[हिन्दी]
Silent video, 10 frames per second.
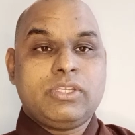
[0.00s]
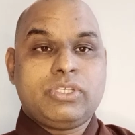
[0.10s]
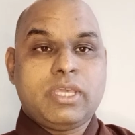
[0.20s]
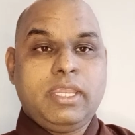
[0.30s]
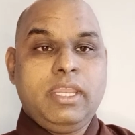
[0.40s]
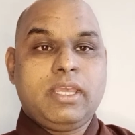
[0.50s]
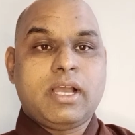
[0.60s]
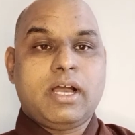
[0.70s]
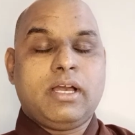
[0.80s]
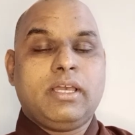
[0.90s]
शरीर
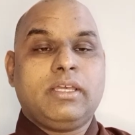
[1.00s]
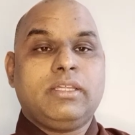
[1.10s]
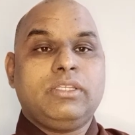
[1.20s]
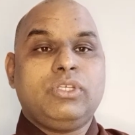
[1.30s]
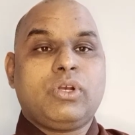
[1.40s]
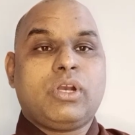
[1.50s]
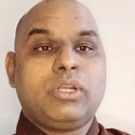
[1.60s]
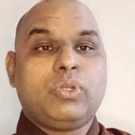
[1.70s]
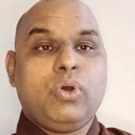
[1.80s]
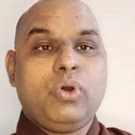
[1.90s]
का जो
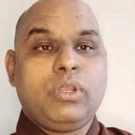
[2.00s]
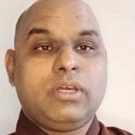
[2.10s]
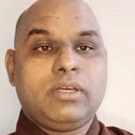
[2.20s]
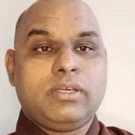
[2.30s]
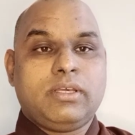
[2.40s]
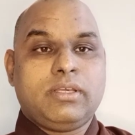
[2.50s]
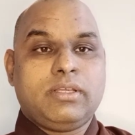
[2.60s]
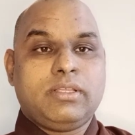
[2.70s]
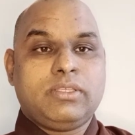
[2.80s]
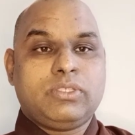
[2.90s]
कठोर
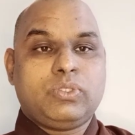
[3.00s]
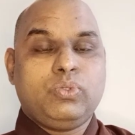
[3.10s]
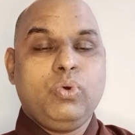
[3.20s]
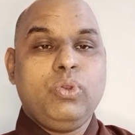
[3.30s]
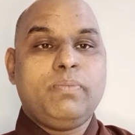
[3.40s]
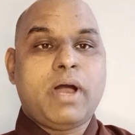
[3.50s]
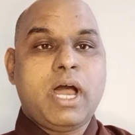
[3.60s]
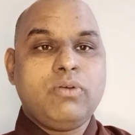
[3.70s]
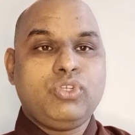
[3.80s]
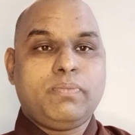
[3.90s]
स्थूल
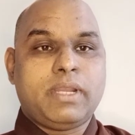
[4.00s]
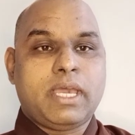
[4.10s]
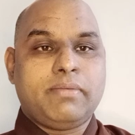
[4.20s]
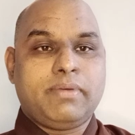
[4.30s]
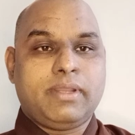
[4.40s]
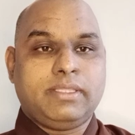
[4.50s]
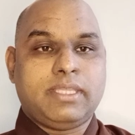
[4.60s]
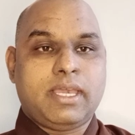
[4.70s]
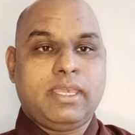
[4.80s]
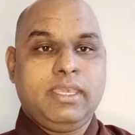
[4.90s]
भाव जो बना
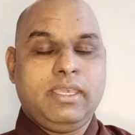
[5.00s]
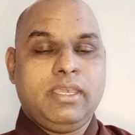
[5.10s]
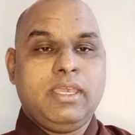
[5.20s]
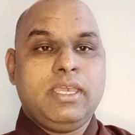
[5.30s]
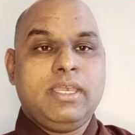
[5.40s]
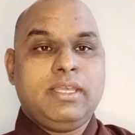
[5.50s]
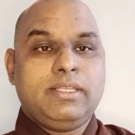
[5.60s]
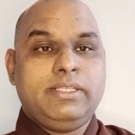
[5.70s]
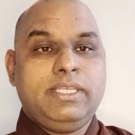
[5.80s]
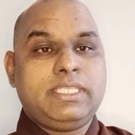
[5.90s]
रहता है
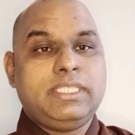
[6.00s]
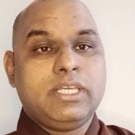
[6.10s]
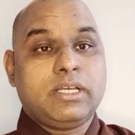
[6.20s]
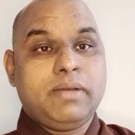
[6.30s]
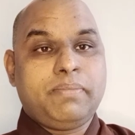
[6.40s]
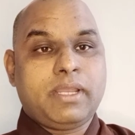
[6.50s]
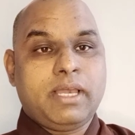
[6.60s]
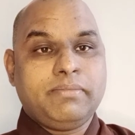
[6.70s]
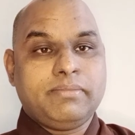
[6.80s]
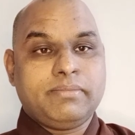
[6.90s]
जिस जगह पर
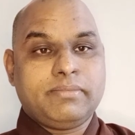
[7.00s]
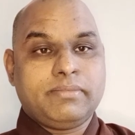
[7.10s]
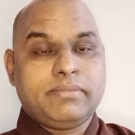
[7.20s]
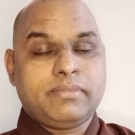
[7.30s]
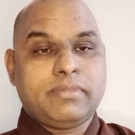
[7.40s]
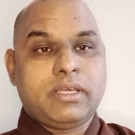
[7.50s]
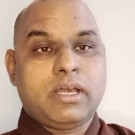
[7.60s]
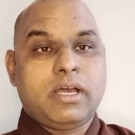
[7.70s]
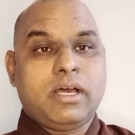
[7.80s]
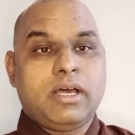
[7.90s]
हम
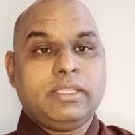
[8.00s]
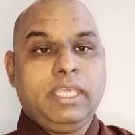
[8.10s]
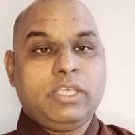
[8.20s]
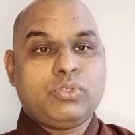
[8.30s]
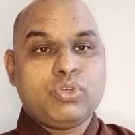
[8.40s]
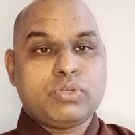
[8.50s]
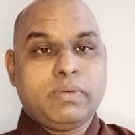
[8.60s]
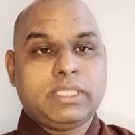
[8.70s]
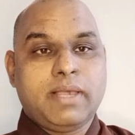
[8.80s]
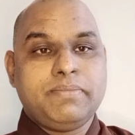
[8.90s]
अधिक
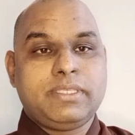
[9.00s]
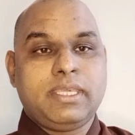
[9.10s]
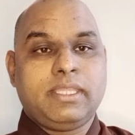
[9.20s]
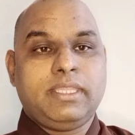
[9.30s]
सूक्ष्मता से